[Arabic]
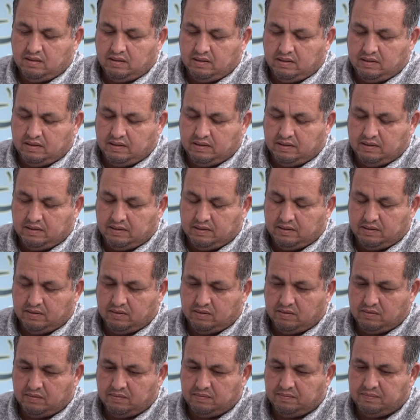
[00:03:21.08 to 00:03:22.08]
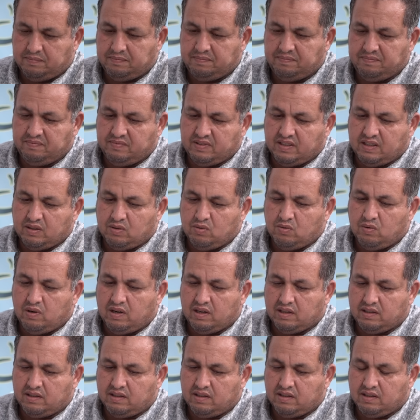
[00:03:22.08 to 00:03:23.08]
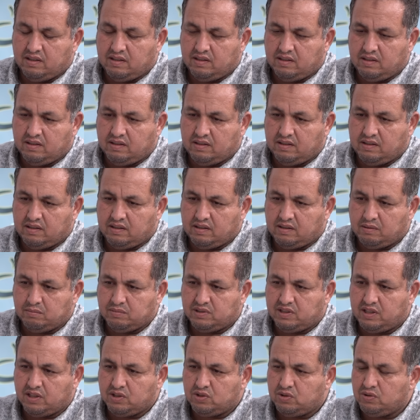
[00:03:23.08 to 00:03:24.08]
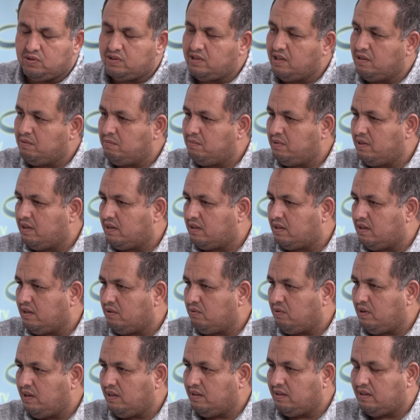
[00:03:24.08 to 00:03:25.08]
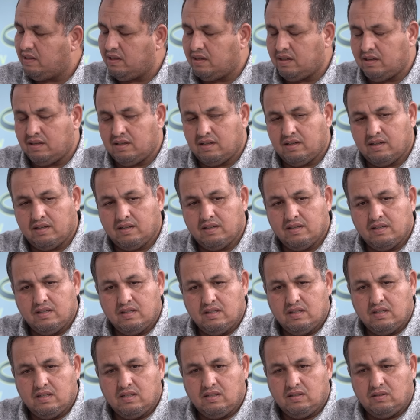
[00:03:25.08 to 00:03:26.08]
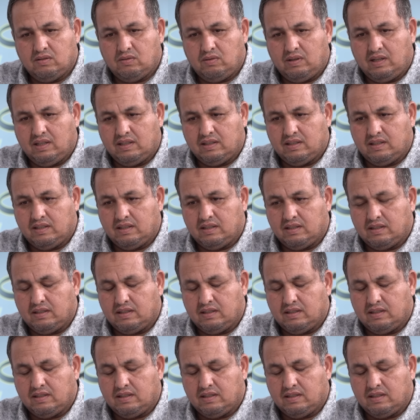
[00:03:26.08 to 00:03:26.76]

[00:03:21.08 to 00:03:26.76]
آه هو هاد 15 تنبير كان واحد آه، واحد